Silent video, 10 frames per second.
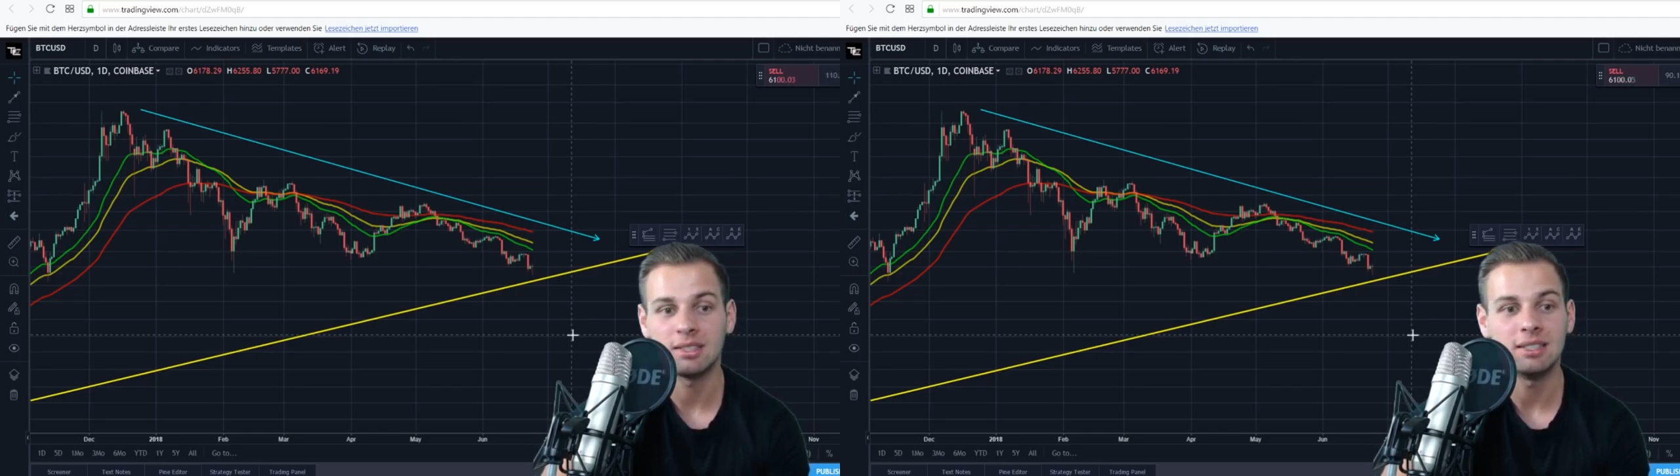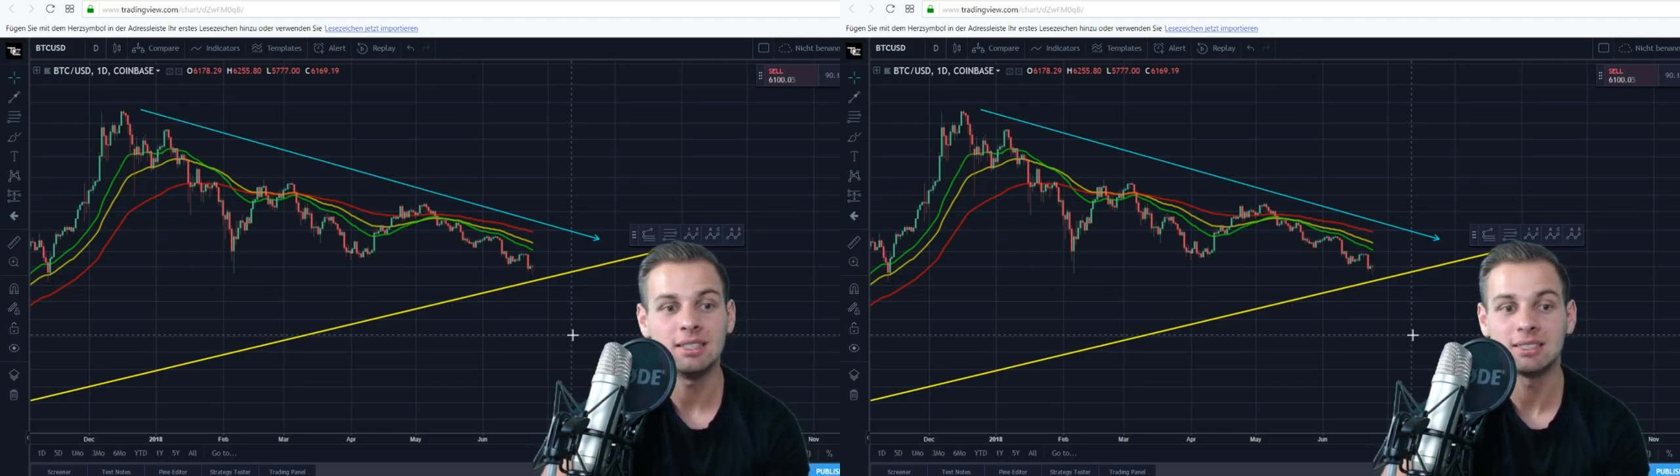
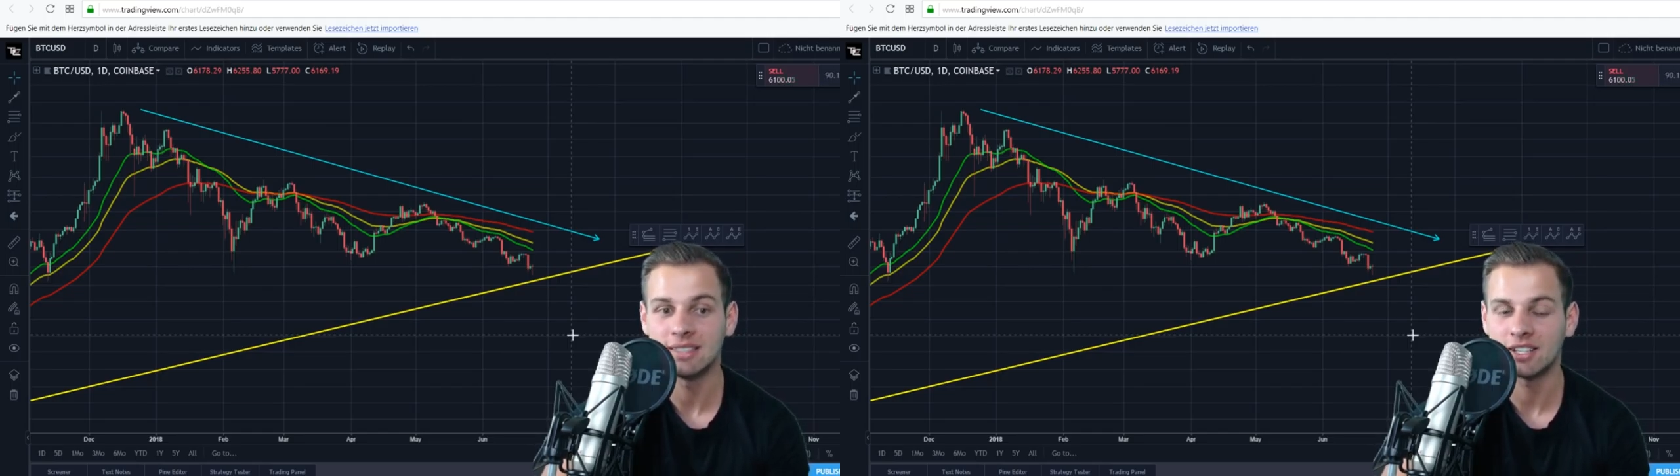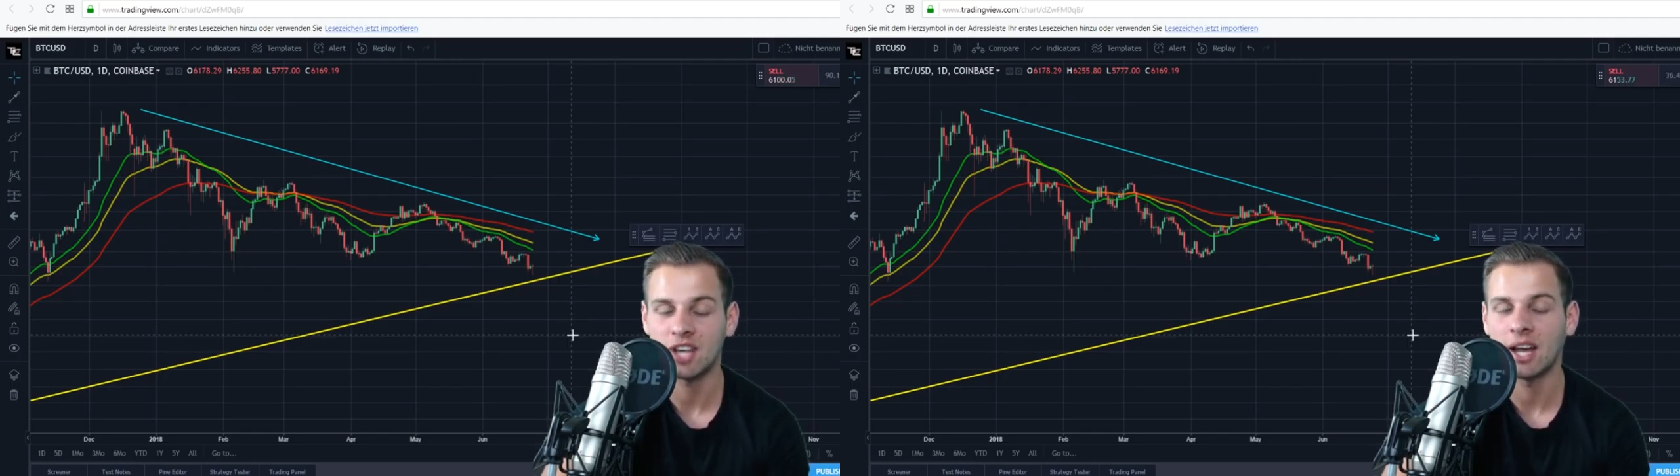ist die
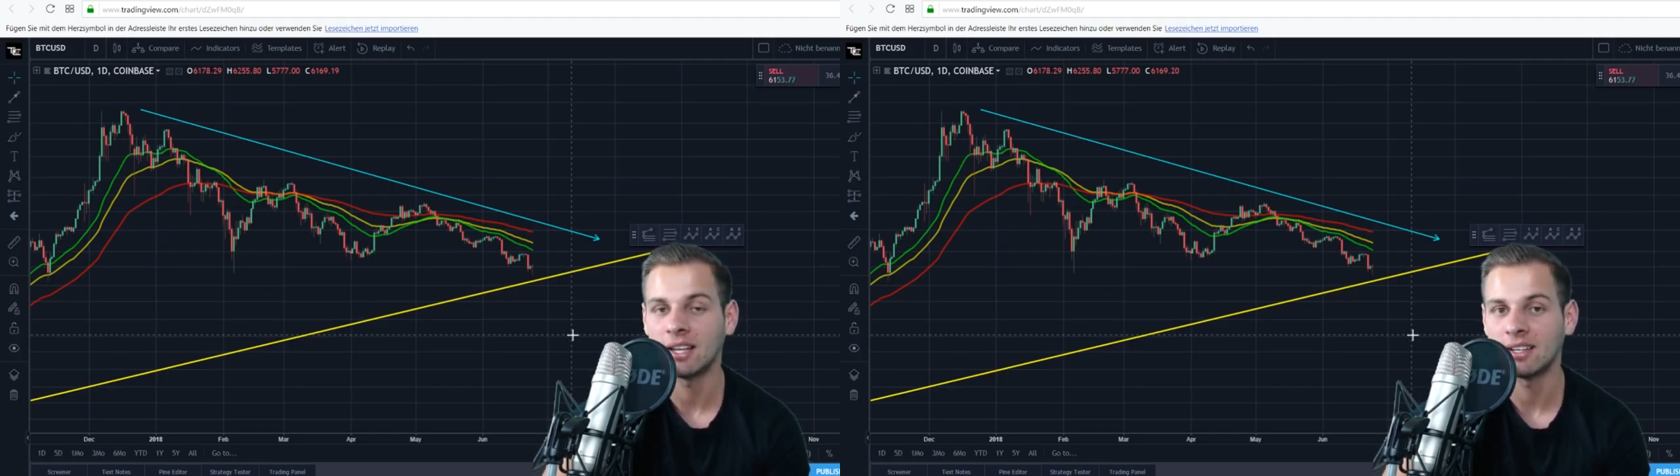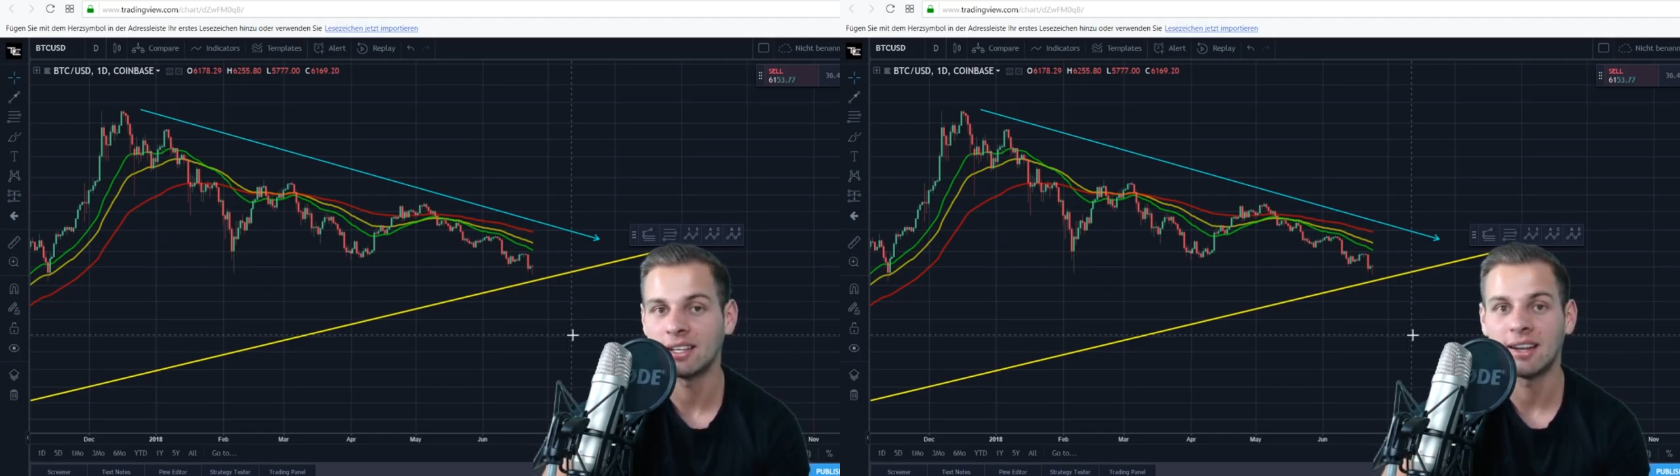
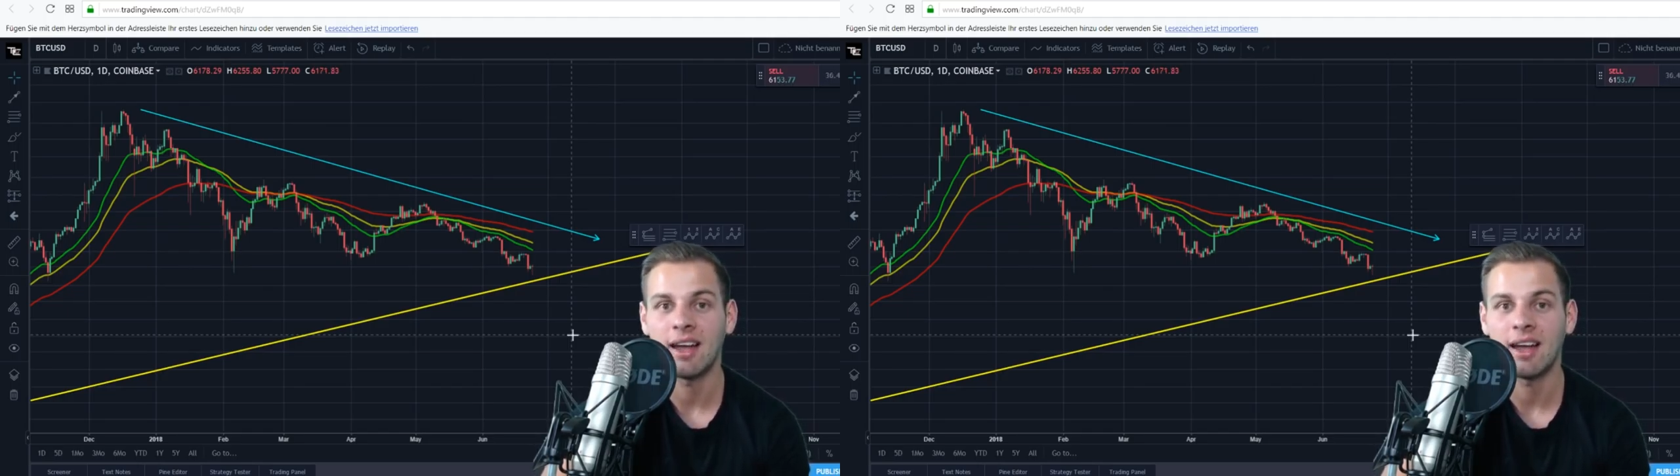entscheidende